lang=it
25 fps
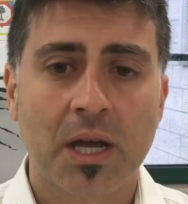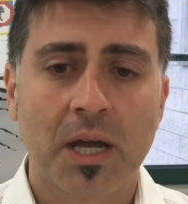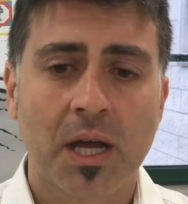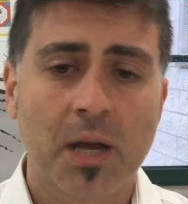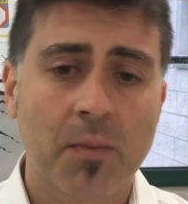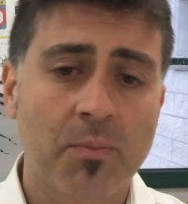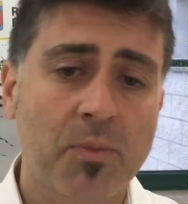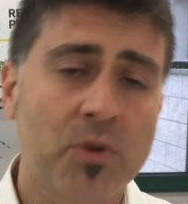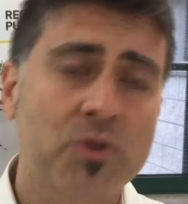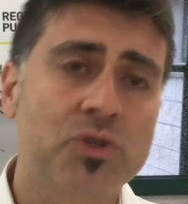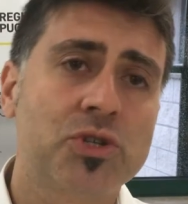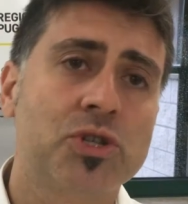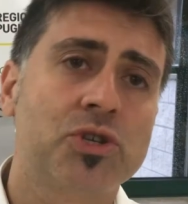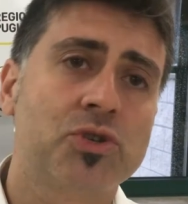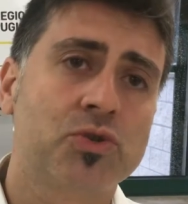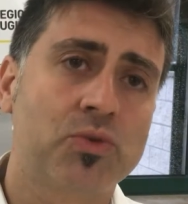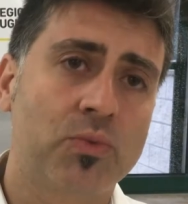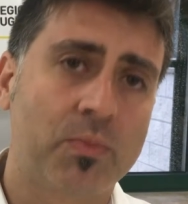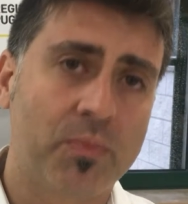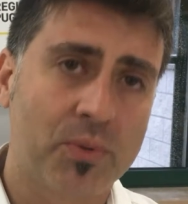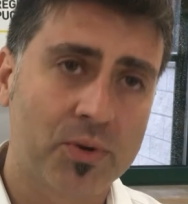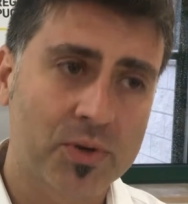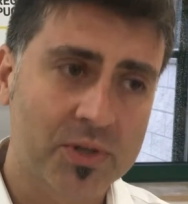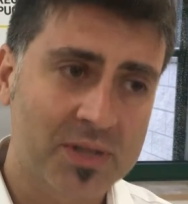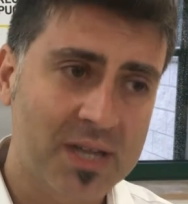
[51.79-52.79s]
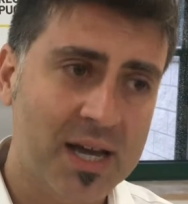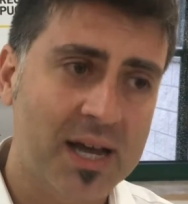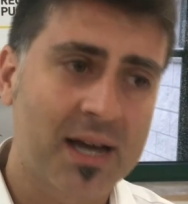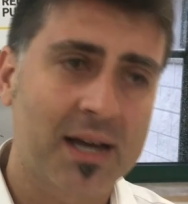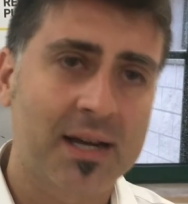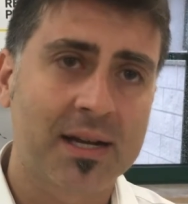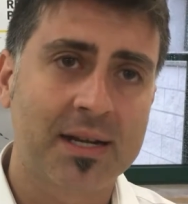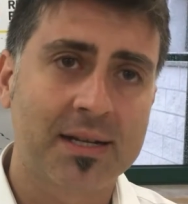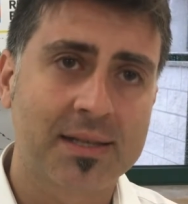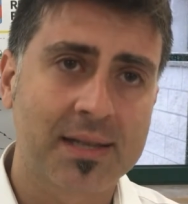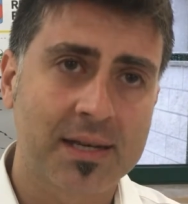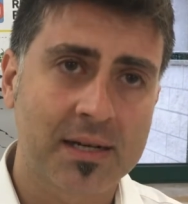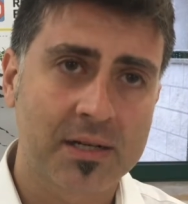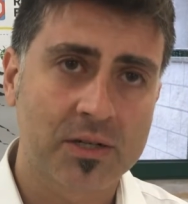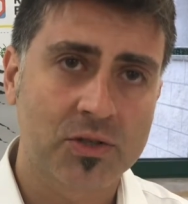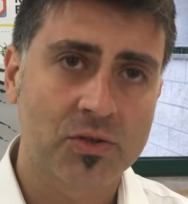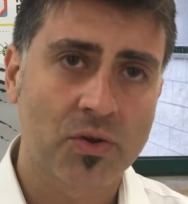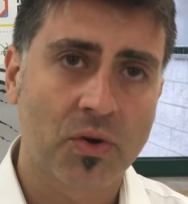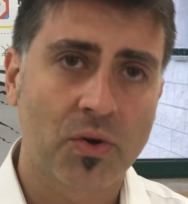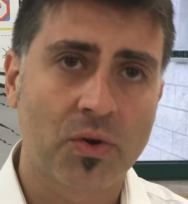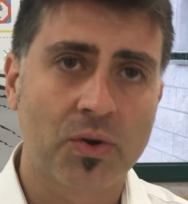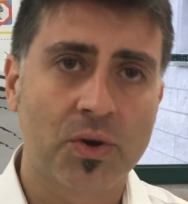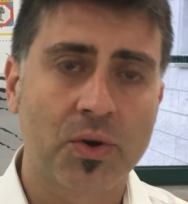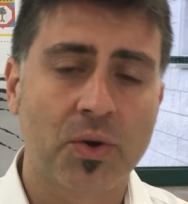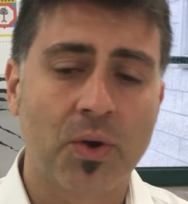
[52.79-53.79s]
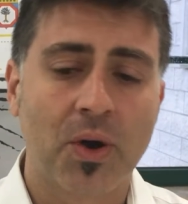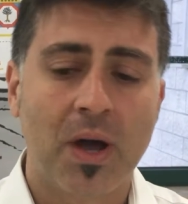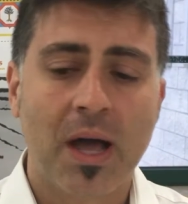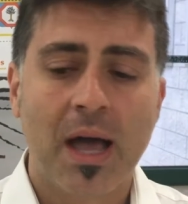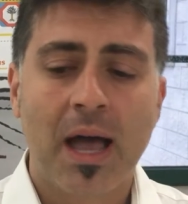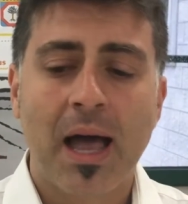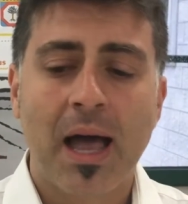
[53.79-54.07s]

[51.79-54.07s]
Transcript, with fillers: che possa supportare il territorio